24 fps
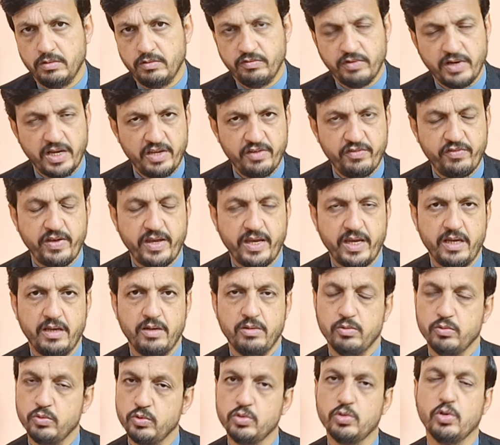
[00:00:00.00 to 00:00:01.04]
वाइफ हैं
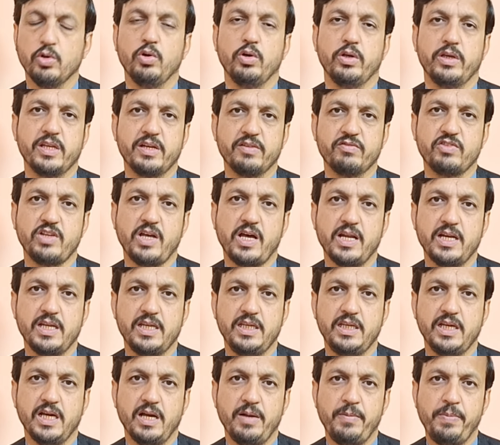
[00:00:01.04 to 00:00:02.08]
उनको गिरफ़्तार
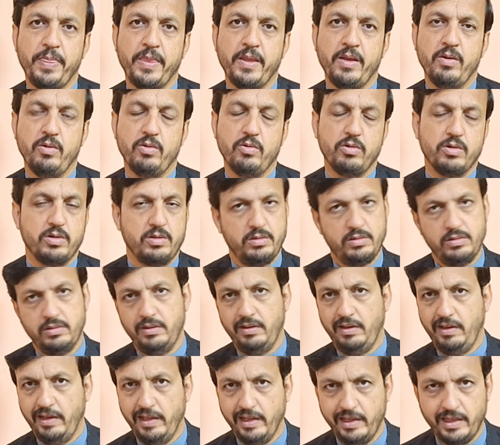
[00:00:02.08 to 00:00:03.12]
किया और
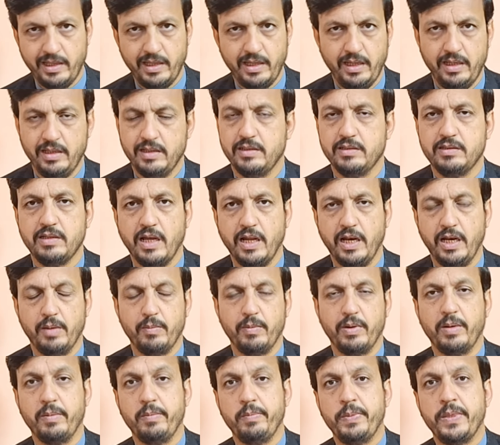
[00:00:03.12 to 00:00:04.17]
ले गए थाने
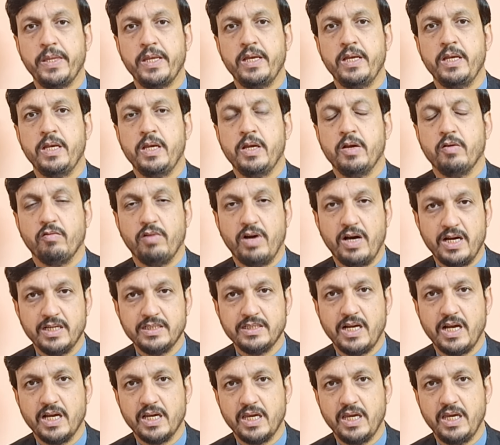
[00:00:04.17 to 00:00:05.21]
में वहाँ
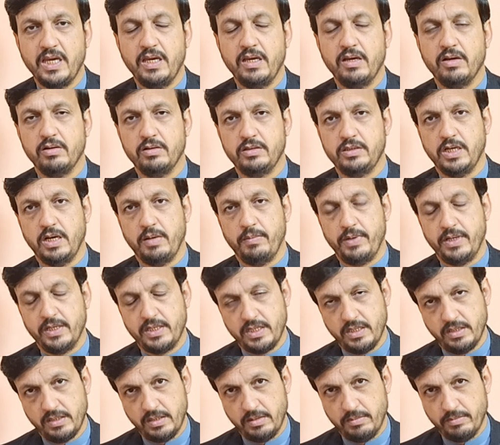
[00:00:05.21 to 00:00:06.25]
जाके या
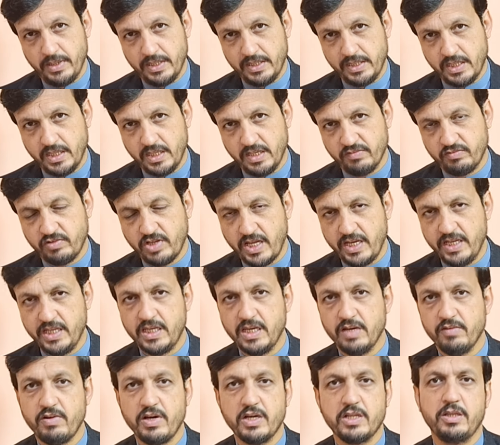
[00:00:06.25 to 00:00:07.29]
बल्कि बल्कि गिरफ़्तारी
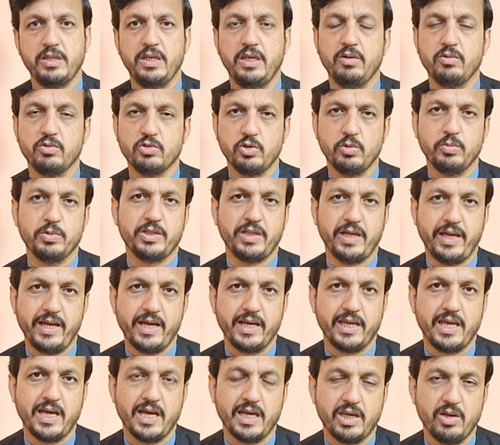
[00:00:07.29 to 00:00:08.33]
के वक्त ही उनको बताया
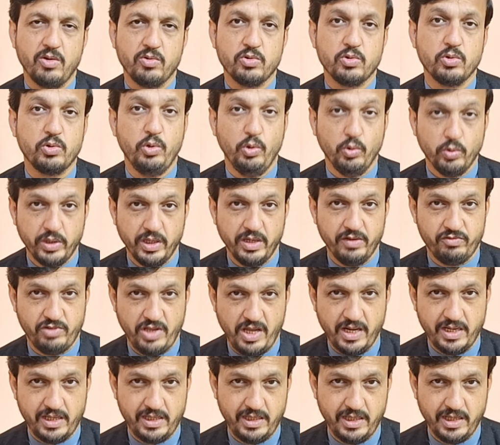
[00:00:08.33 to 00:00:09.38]
गया कि उनको क्यों
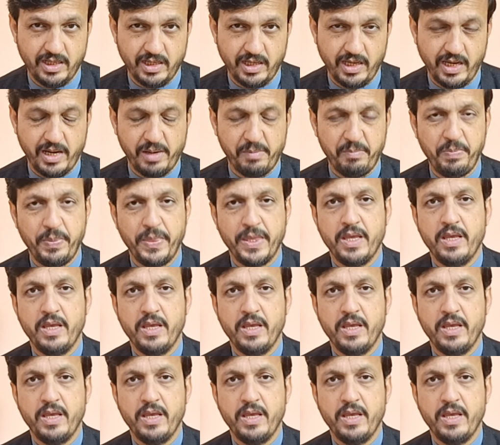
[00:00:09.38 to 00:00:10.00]
गिरफ़्तार किया गया है